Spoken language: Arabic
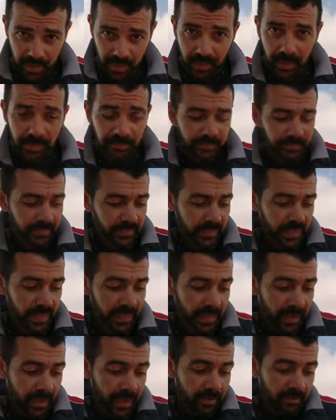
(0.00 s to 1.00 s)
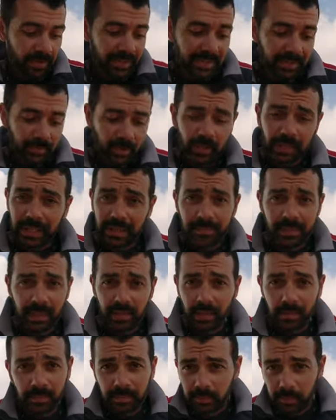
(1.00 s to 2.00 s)
تمام فانت لما تحط
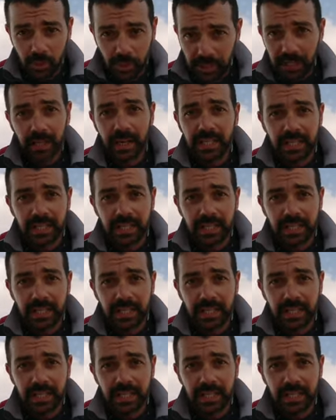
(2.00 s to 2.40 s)
5 جرام مش دي